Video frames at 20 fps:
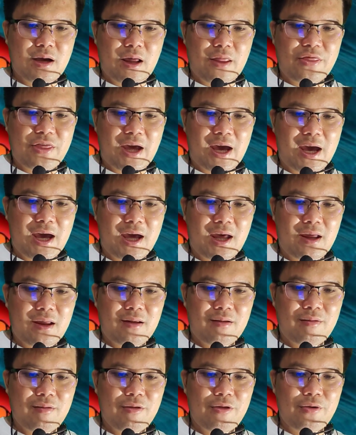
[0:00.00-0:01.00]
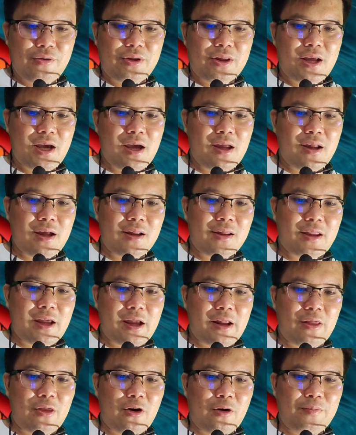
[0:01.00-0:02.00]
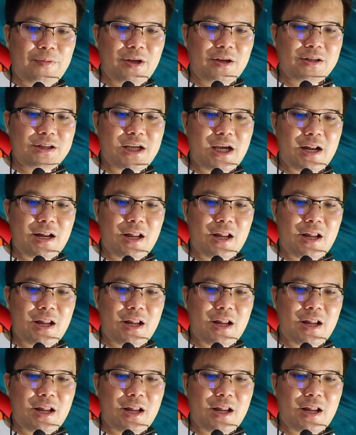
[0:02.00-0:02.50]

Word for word: กระแสสุทธิเนี่ยติดลบถึง